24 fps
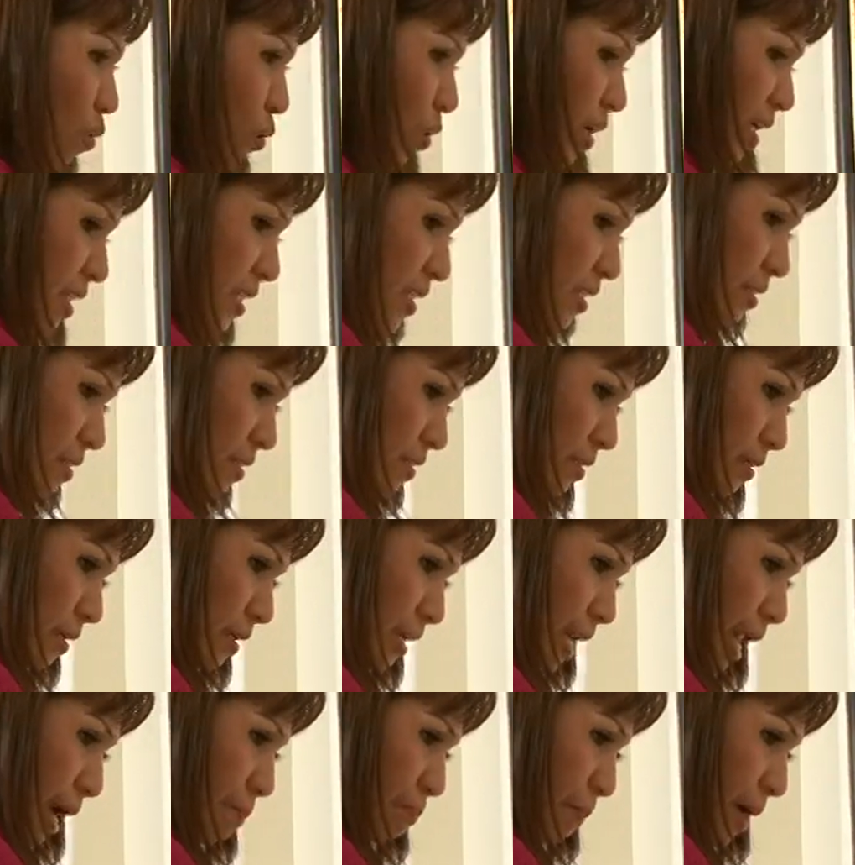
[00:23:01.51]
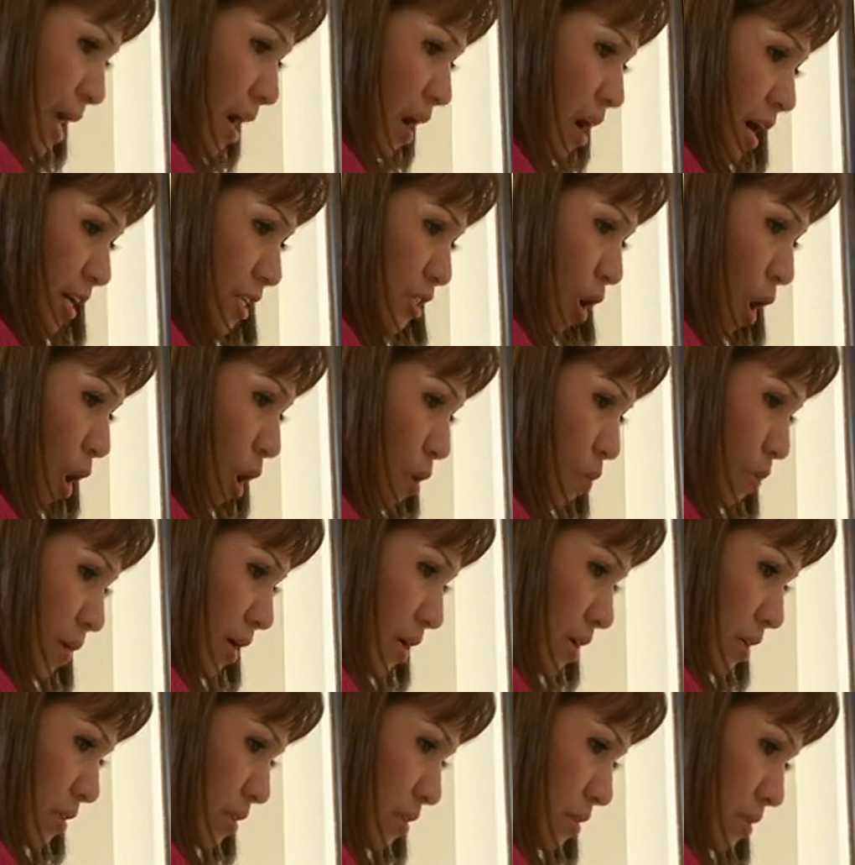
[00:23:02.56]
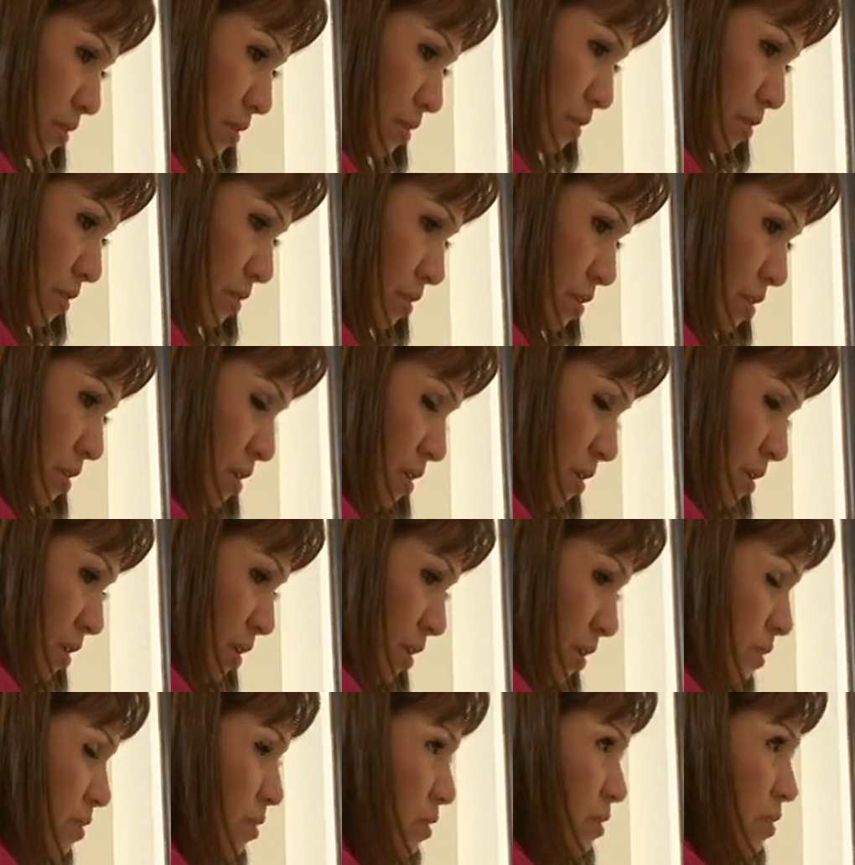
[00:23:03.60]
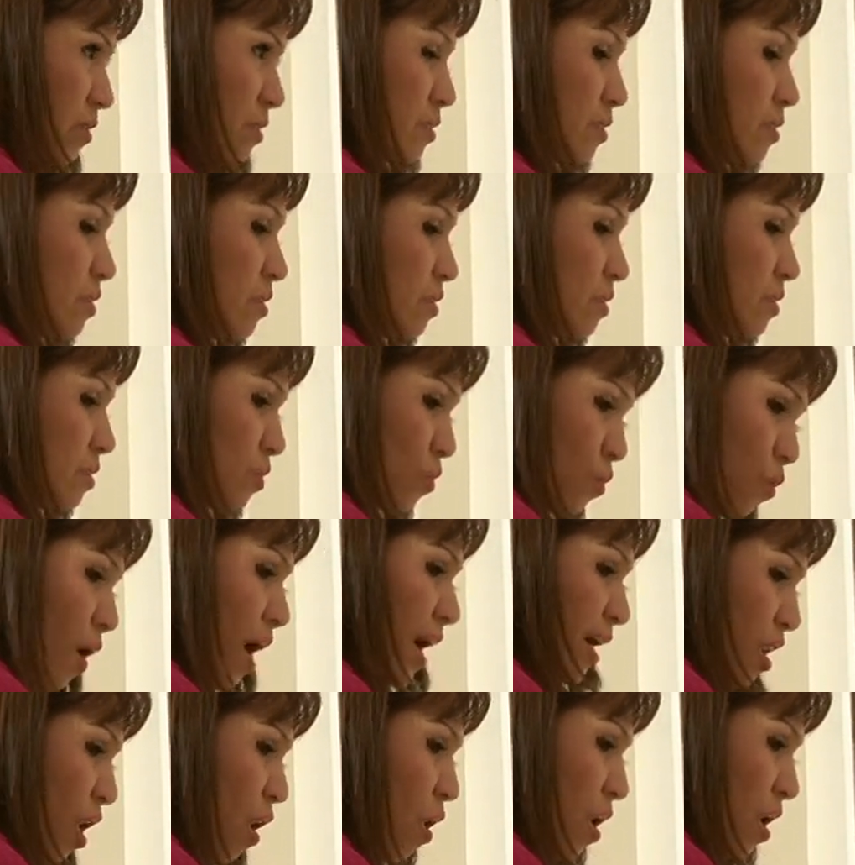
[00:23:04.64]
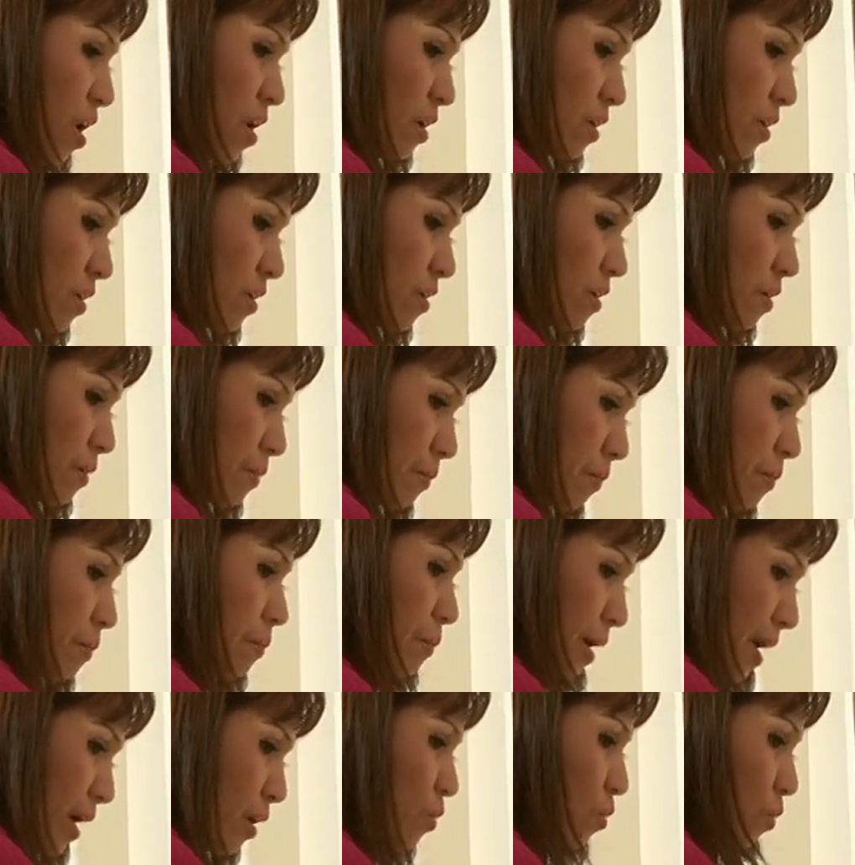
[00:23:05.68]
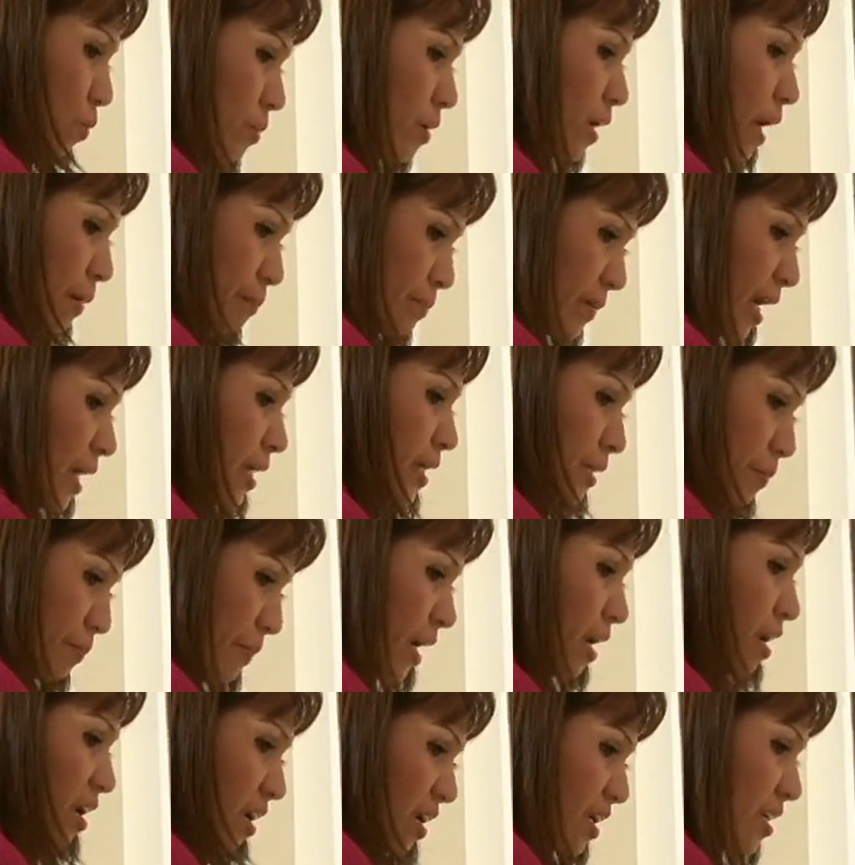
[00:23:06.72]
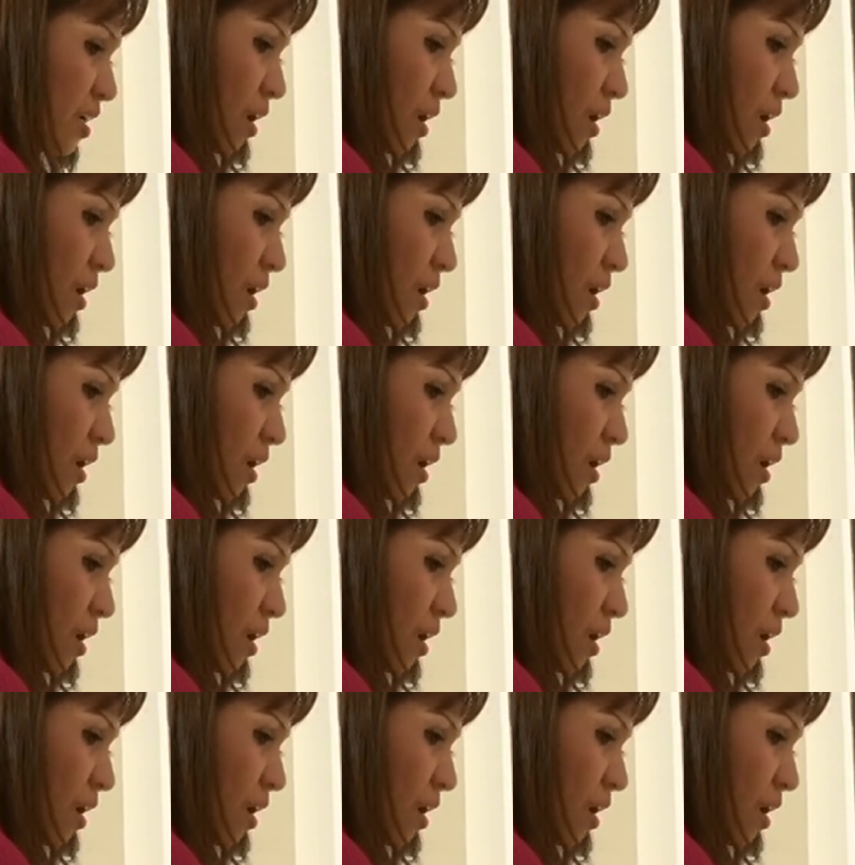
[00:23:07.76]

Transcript: nghĩ làm mẹ hết hồn mà, nhưng qua đó mẹ cũng cảm thấy mẹ hơi